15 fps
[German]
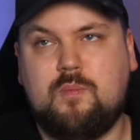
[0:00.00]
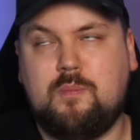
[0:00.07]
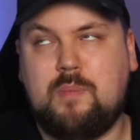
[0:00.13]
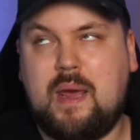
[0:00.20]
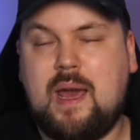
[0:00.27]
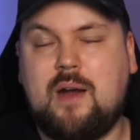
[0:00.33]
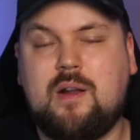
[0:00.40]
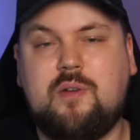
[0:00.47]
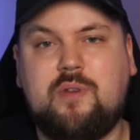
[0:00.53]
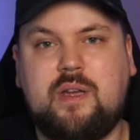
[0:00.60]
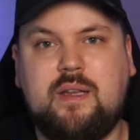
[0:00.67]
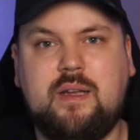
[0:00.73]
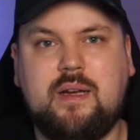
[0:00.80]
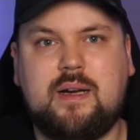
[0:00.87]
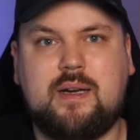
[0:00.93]
mehr oder
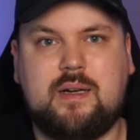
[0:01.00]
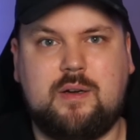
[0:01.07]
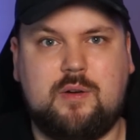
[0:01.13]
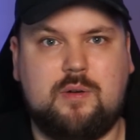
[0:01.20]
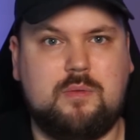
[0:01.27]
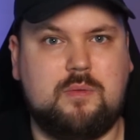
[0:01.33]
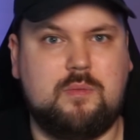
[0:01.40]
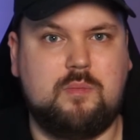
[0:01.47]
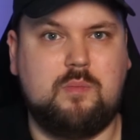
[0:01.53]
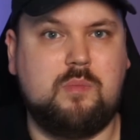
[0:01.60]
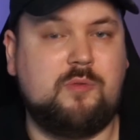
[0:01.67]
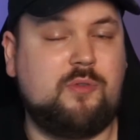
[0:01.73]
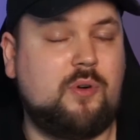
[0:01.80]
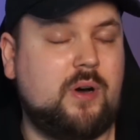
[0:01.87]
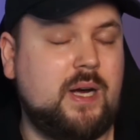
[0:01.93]
weniger äh,
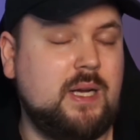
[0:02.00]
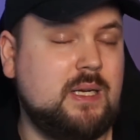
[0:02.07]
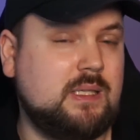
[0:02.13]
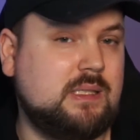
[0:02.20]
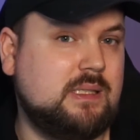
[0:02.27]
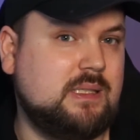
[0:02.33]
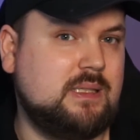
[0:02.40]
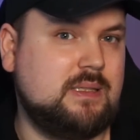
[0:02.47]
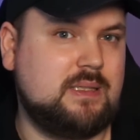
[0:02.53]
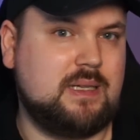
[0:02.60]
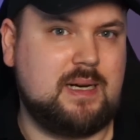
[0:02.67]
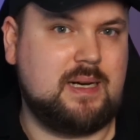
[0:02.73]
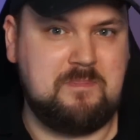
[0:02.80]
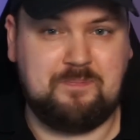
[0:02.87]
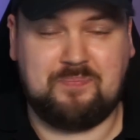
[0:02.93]
befreundet sind,
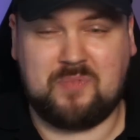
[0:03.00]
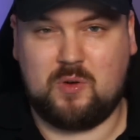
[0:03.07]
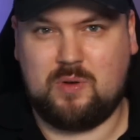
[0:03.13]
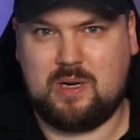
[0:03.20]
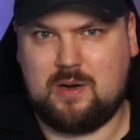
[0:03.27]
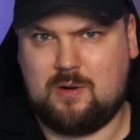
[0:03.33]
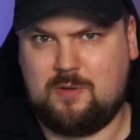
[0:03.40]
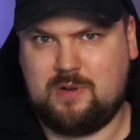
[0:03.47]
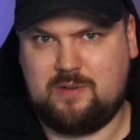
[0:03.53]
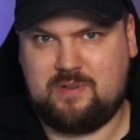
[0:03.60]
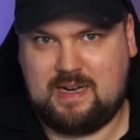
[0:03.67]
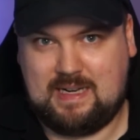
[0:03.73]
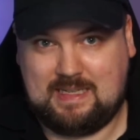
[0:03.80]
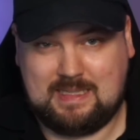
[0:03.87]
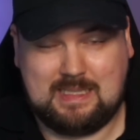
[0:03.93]
ja, oder auch
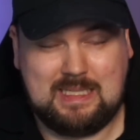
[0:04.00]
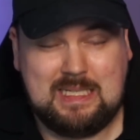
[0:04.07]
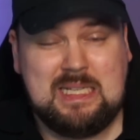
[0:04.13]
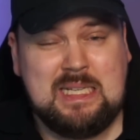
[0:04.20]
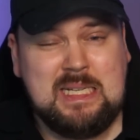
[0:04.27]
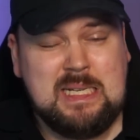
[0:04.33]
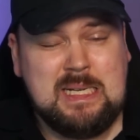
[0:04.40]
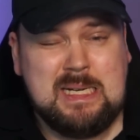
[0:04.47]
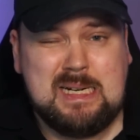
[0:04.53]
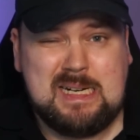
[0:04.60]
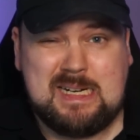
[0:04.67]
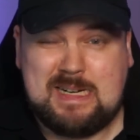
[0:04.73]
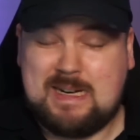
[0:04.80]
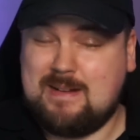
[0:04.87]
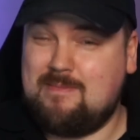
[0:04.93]
verfeindet,
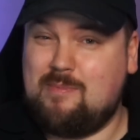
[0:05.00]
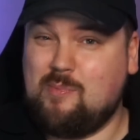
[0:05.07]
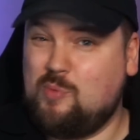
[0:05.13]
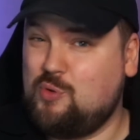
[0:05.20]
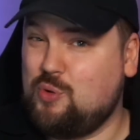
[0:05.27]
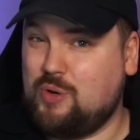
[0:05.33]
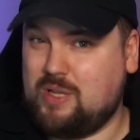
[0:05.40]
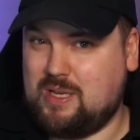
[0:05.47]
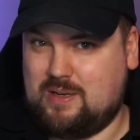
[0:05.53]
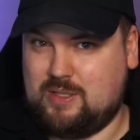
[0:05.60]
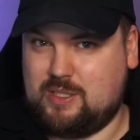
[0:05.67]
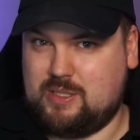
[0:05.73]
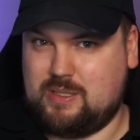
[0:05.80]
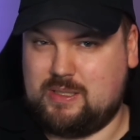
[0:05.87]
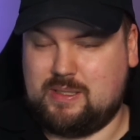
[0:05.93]
äh,
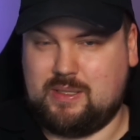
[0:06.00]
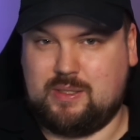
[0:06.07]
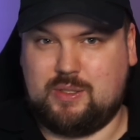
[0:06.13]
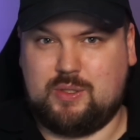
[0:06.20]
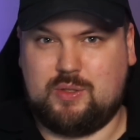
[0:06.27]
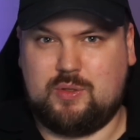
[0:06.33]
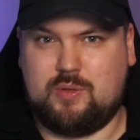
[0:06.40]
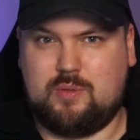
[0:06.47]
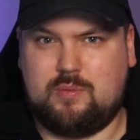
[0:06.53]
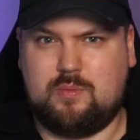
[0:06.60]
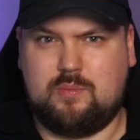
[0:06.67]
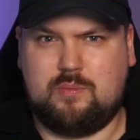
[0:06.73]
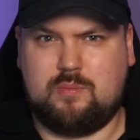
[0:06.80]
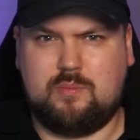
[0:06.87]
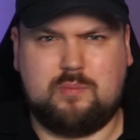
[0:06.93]
durchaus
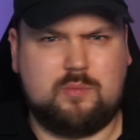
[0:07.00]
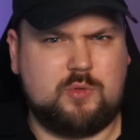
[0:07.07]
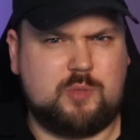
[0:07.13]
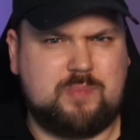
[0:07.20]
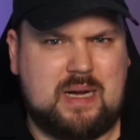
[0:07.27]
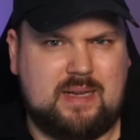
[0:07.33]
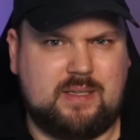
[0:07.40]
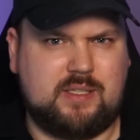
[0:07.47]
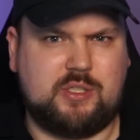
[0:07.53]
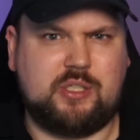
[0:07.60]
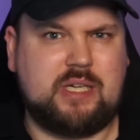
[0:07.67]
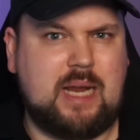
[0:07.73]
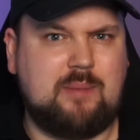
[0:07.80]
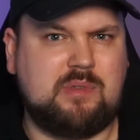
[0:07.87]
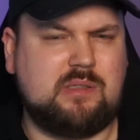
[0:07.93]
äh, spannend.
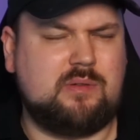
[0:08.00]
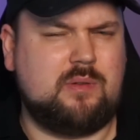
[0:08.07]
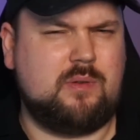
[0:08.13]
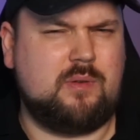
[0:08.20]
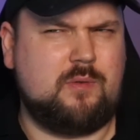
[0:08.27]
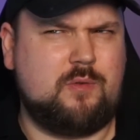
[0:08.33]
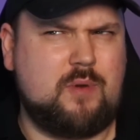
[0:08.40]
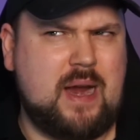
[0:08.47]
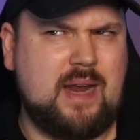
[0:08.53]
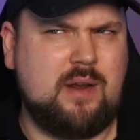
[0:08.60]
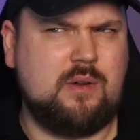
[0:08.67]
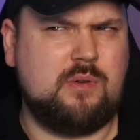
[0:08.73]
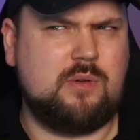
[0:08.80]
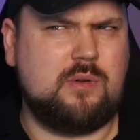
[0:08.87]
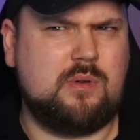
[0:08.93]
James
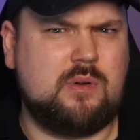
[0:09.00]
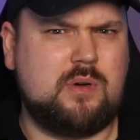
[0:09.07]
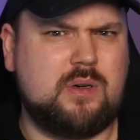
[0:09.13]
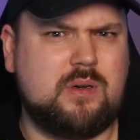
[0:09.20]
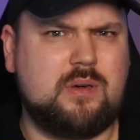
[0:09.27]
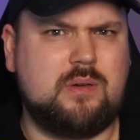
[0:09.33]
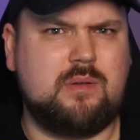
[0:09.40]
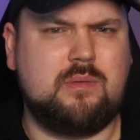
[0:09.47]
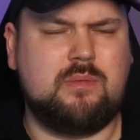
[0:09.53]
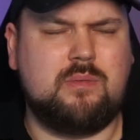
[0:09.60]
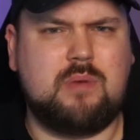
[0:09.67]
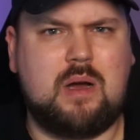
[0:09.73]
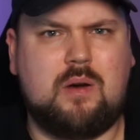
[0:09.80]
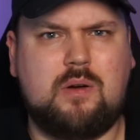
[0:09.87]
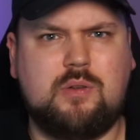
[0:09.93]
Franco,
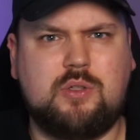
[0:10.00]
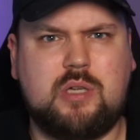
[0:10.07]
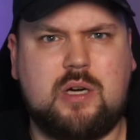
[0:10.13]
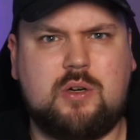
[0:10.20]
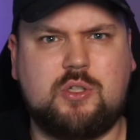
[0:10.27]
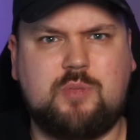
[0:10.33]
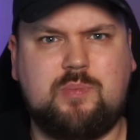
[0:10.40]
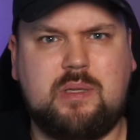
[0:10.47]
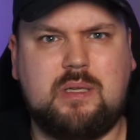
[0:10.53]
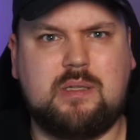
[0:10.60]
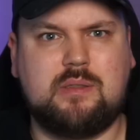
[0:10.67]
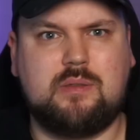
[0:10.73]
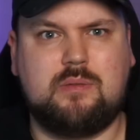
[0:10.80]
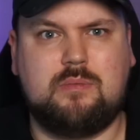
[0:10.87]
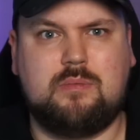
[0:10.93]
äh, auch ein Schauspieler,
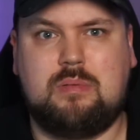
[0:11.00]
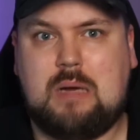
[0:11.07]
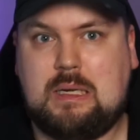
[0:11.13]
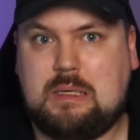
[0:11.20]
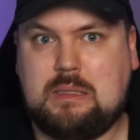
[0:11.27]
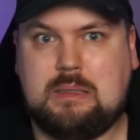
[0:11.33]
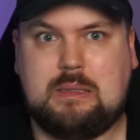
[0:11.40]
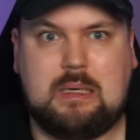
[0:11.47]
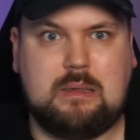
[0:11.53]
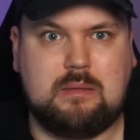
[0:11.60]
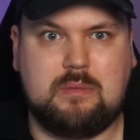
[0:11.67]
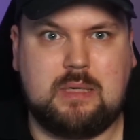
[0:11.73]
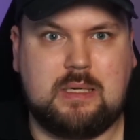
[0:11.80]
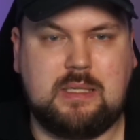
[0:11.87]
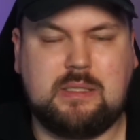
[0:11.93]
so, hatte
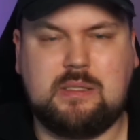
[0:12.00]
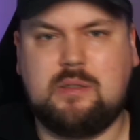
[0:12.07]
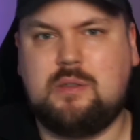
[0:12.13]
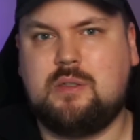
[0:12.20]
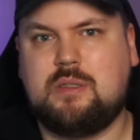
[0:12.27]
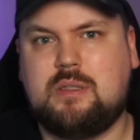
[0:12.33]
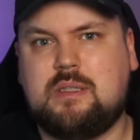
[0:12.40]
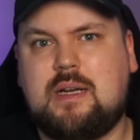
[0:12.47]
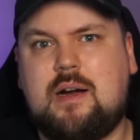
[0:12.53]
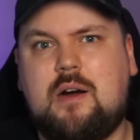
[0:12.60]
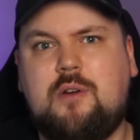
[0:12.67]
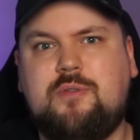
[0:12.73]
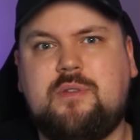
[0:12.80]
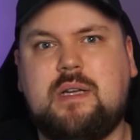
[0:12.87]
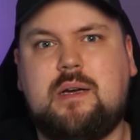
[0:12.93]
dann ja nicht so Lust
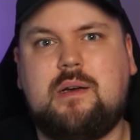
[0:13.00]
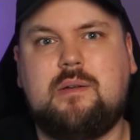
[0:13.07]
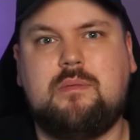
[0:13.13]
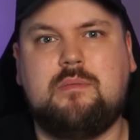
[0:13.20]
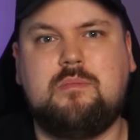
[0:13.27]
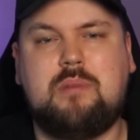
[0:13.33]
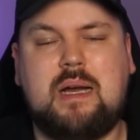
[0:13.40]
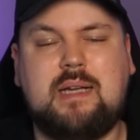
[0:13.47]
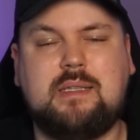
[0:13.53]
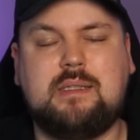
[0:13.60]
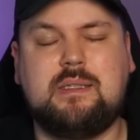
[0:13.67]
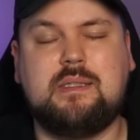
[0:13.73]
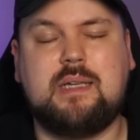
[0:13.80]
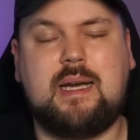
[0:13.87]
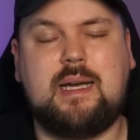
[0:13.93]
drauf, dabei zu
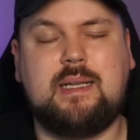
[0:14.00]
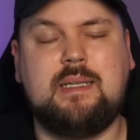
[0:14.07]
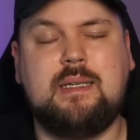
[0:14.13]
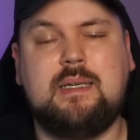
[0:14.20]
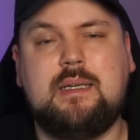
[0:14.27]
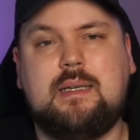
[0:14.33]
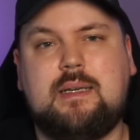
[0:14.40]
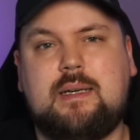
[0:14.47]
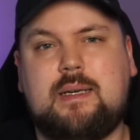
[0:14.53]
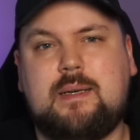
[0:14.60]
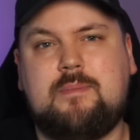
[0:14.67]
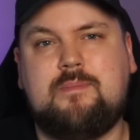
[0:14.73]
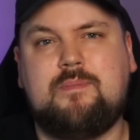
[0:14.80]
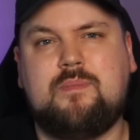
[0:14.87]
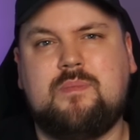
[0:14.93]
sein.
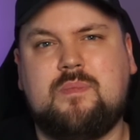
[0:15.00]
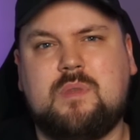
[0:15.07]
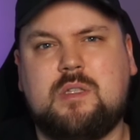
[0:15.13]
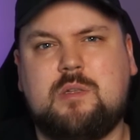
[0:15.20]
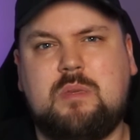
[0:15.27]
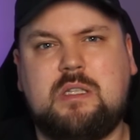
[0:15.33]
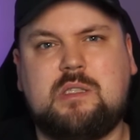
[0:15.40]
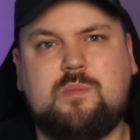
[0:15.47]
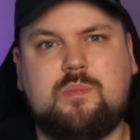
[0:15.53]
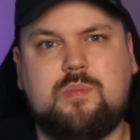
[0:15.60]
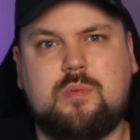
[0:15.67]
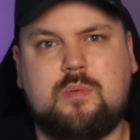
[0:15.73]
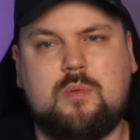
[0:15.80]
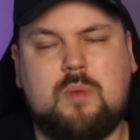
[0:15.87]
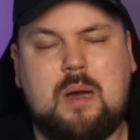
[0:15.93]
Ähm, zumindest
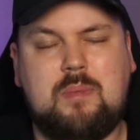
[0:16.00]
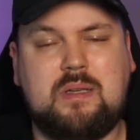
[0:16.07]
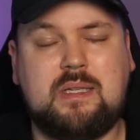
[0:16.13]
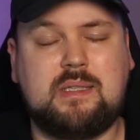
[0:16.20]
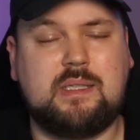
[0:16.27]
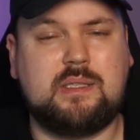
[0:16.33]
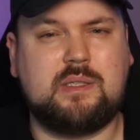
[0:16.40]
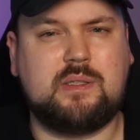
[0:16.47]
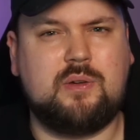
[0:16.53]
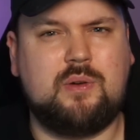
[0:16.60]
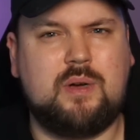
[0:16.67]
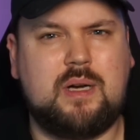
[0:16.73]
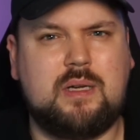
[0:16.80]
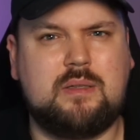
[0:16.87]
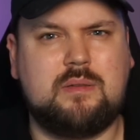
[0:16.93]
habe ich das jetzt
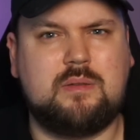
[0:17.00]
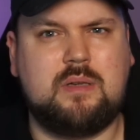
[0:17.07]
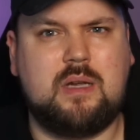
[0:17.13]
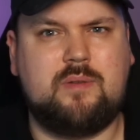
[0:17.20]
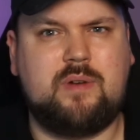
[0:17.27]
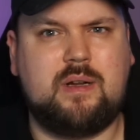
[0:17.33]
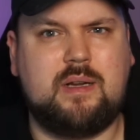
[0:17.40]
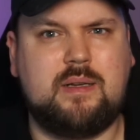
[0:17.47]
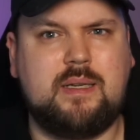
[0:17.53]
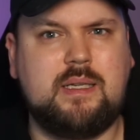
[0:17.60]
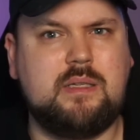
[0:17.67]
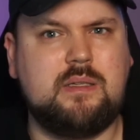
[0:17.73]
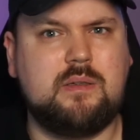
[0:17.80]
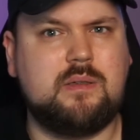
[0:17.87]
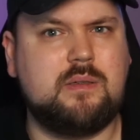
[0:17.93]
gehört, der war da
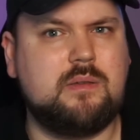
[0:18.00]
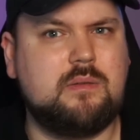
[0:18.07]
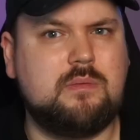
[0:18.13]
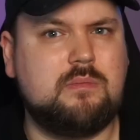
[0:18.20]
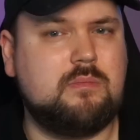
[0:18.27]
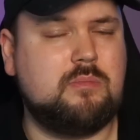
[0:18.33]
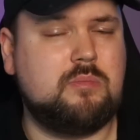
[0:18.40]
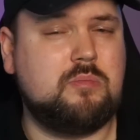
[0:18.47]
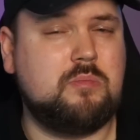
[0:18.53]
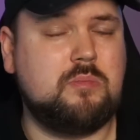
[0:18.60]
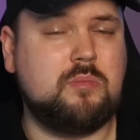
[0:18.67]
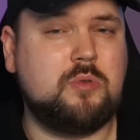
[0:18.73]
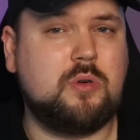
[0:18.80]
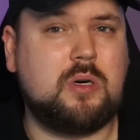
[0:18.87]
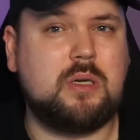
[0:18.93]
nicht äh,
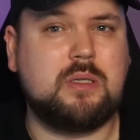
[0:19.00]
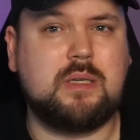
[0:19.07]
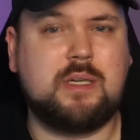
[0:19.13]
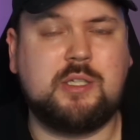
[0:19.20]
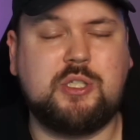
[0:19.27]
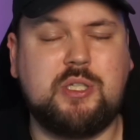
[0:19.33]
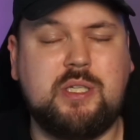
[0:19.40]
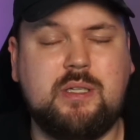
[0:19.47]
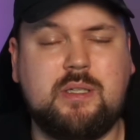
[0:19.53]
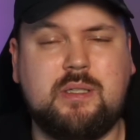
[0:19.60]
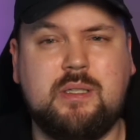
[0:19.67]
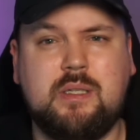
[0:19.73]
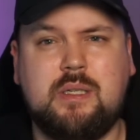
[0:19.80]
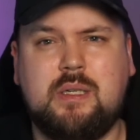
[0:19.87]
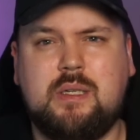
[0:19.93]
dort erschienen.